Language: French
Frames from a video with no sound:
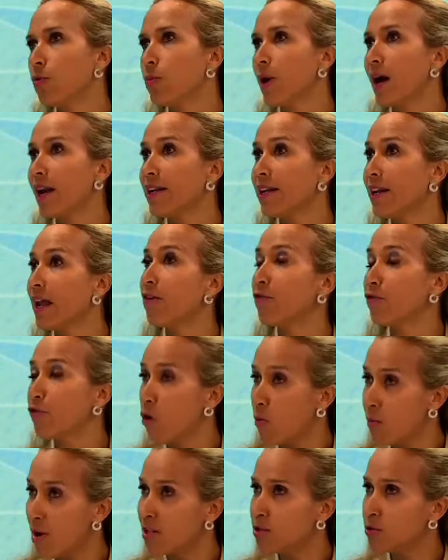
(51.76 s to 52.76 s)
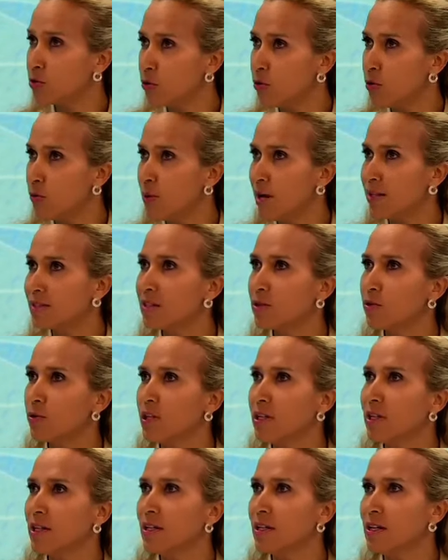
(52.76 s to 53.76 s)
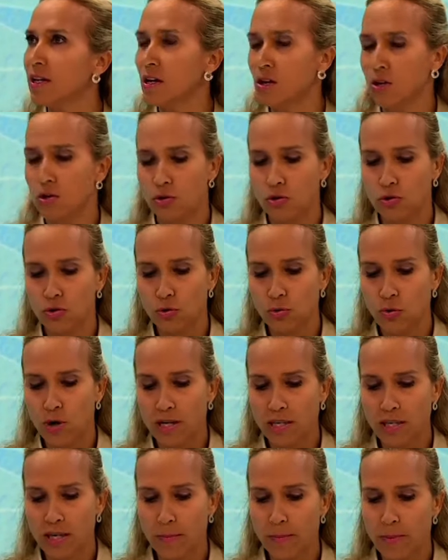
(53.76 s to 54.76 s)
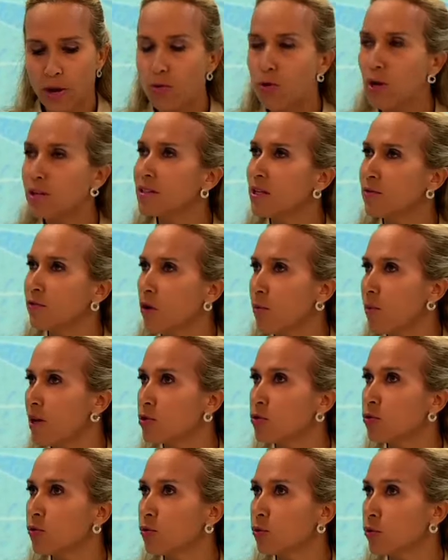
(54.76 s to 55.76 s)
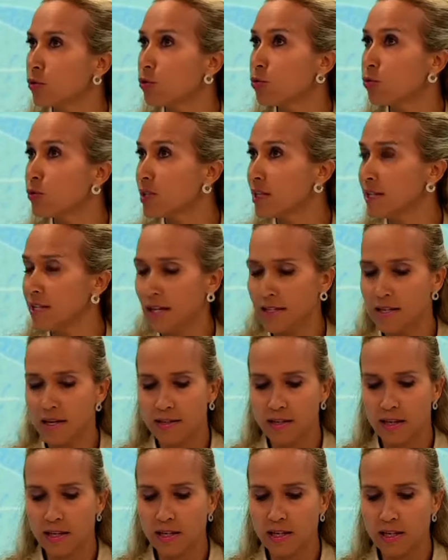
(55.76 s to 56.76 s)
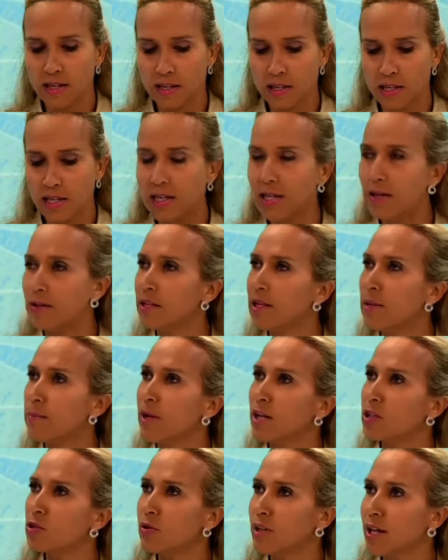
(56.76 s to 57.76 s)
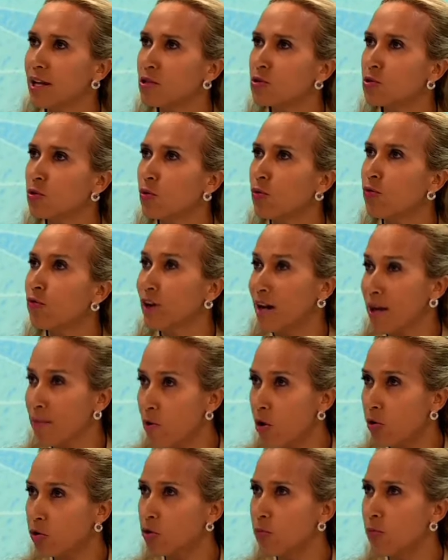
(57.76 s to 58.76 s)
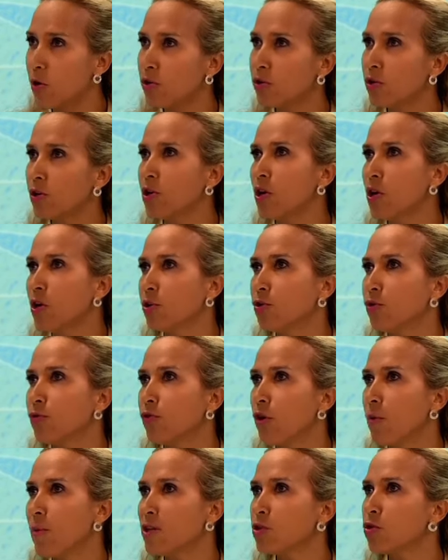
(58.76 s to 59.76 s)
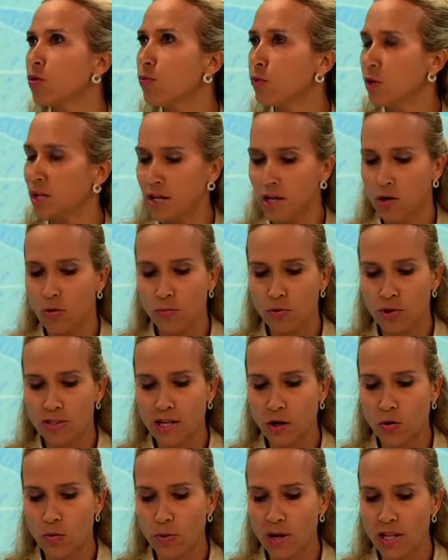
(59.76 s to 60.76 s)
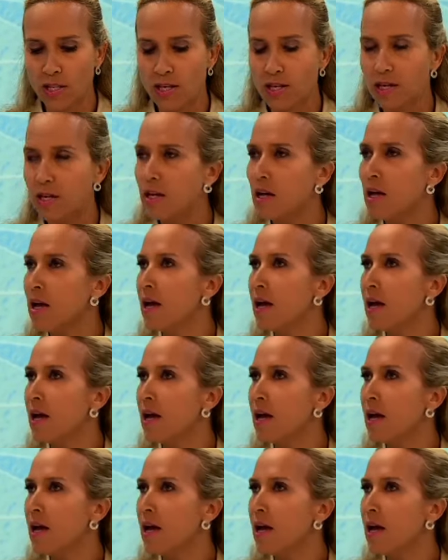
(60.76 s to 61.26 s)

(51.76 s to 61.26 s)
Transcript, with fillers: parler de la formation en particulier. Je crois qu'il n'y a pas eu assez de formation toutes ces dernières années et les, personnels sont vraiment en demande de formation pour lesquelles on peut les accompagner.